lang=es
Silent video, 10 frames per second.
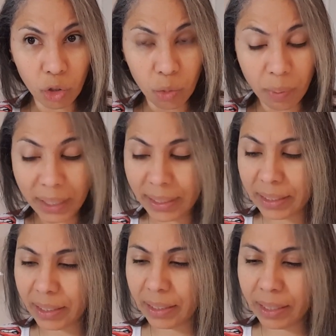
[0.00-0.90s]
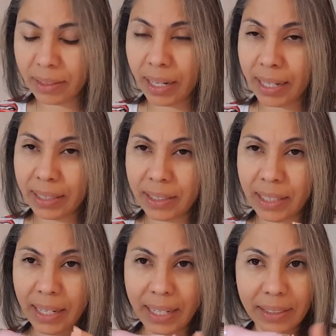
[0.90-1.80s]
dos partecitas las que
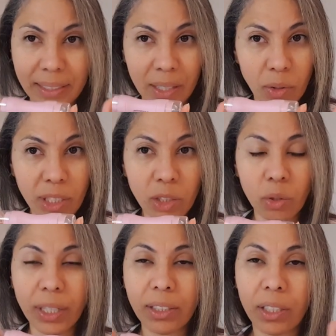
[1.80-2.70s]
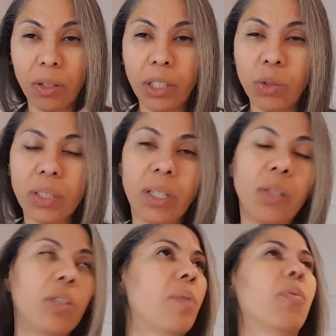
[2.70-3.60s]
tiene este rolito. Este rolito ha
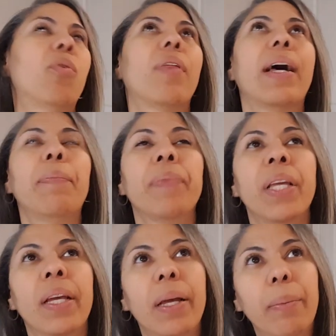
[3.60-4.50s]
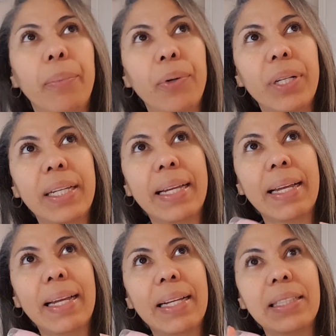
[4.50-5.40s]
salido de moda
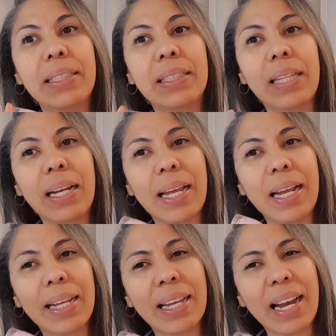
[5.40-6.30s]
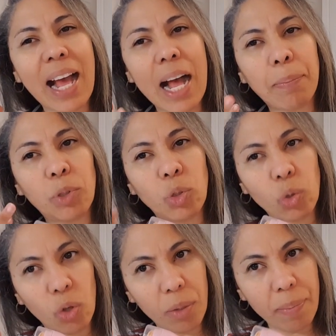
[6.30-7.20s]
porque es de, el eh, que la
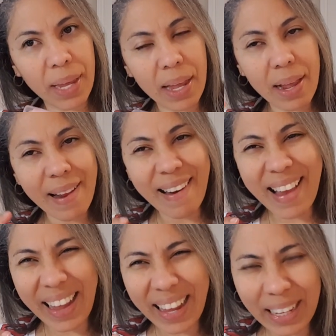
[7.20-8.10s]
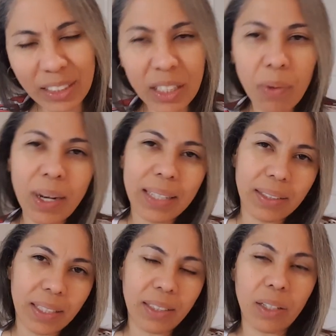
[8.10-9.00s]
absorbe la grasa o el
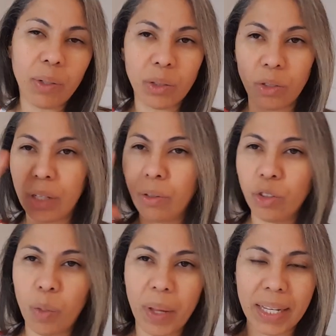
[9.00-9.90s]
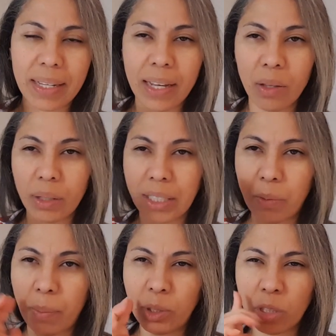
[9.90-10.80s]
aceite. Cuando ya uno está maquillado, que
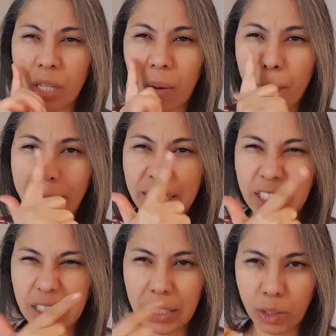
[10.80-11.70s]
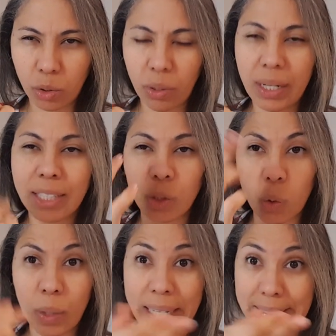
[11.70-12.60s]
de momento sale un brillito en la
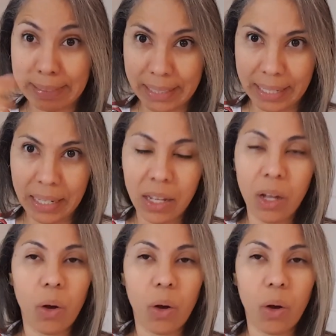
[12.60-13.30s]
zona T